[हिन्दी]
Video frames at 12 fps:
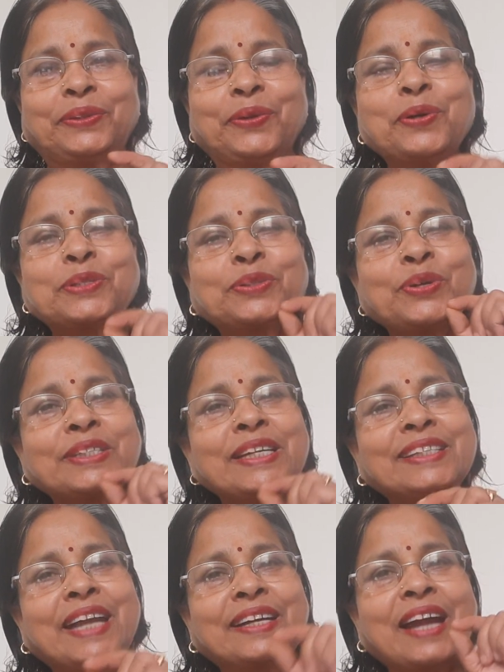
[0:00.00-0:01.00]
दोस्तों
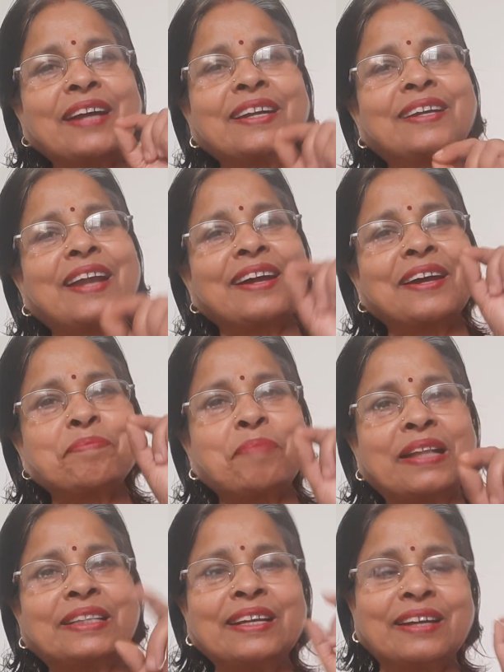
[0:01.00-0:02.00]
से ठठा ठठा कर
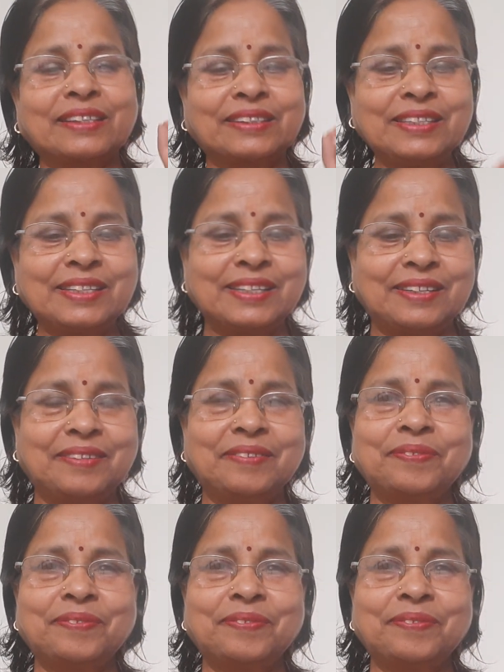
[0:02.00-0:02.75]
बातें करती थी